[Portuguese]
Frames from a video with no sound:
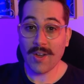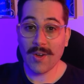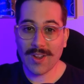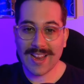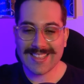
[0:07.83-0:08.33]

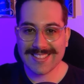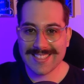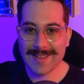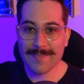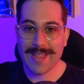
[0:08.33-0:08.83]
Olá,
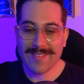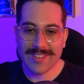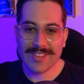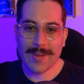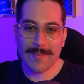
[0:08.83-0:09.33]
seja
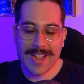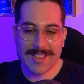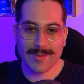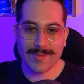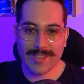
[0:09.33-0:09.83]
bem-vindo a
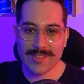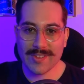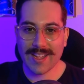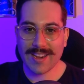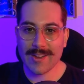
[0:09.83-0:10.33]
mais um vídeo
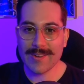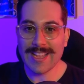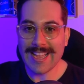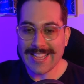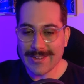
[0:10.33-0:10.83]
do canal
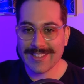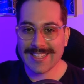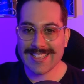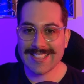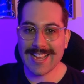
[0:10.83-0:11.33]
UI
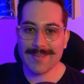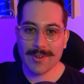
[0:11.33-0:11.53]
Design.